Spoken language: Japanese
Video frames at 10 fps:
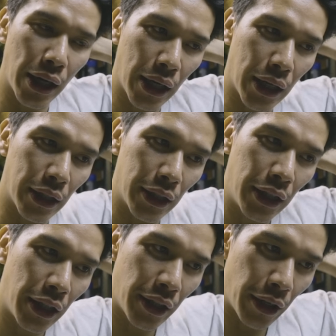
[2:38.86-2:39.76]
んかで
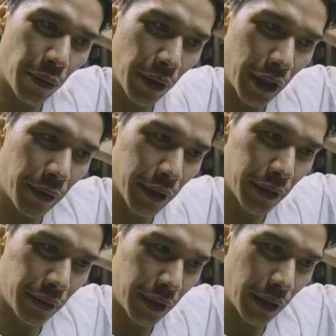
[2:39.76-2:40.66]
出てたような気は
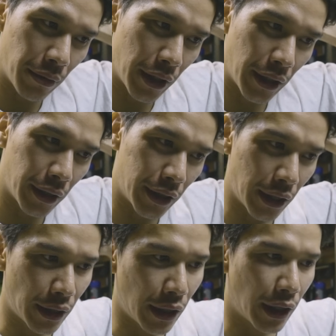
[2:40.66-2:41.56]
するけどな、
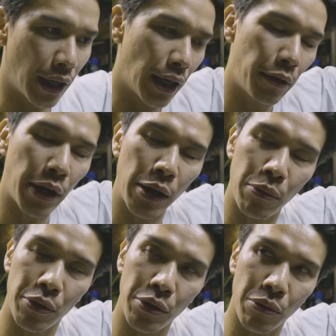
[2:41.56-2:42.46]
違ったっけな。あれは
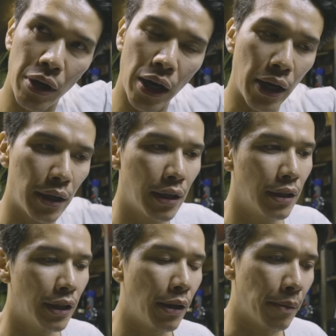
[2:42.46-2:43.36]
iPhone 用か。
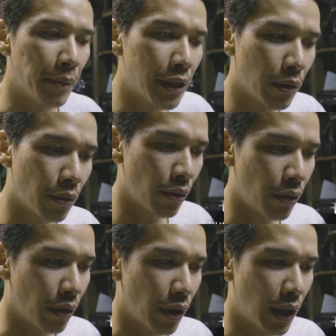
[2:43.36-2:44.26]
で、まだ
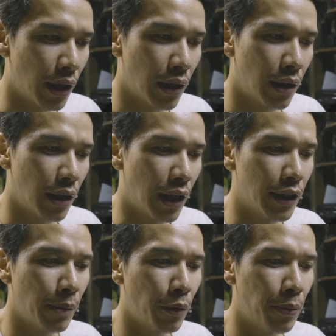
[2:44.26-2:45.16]
の、あ
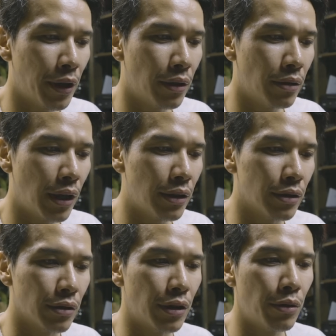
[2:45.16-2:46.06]

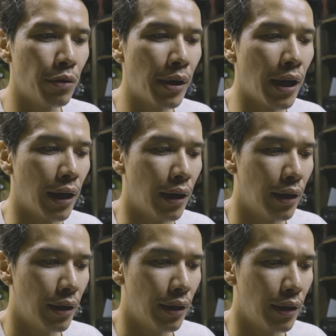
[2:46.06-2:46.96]
アナモフィックレンズっていうのは、
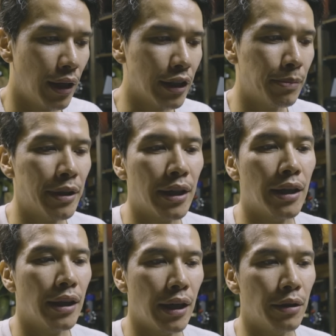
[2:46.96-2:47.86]
えー、発売さ
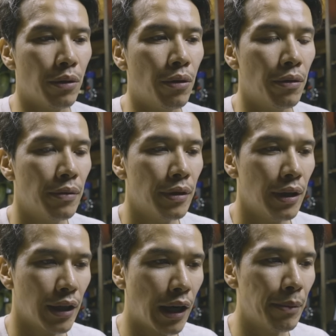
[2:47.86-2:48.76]
れてないと。
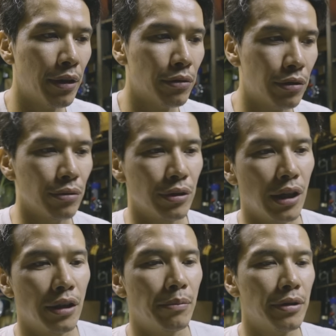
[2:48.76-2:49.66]
カミングスーンって
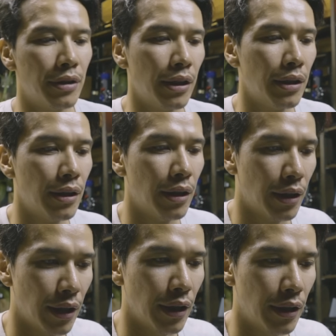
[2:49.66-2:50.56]
なってますね。
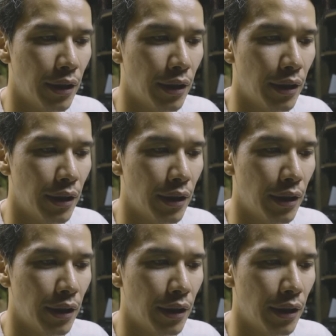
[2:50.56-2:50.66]
はい。